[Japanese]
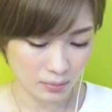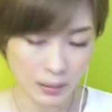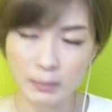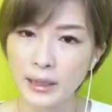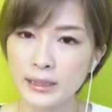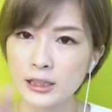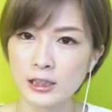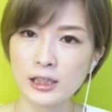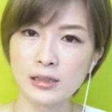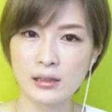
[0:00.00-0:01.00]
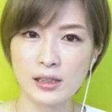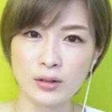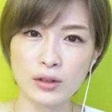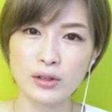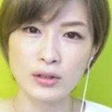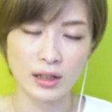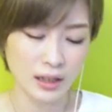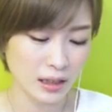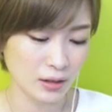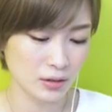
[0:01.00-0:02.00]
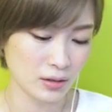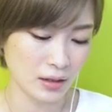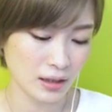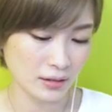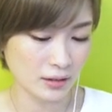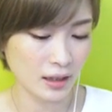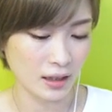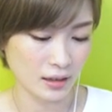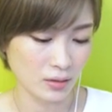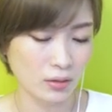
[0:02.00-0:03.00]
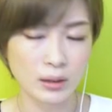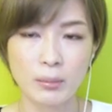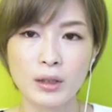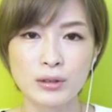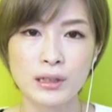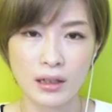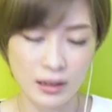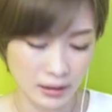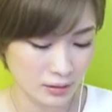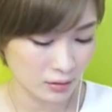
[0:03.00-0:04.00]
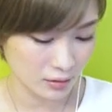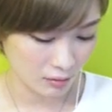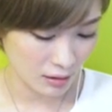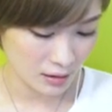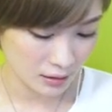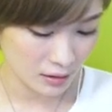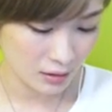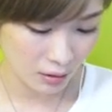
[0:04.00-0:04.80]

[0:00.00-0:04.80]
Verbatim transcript: まあ、街にね、それぞれレリクスがあって、そこに巫女さんがいるっていう感じなんで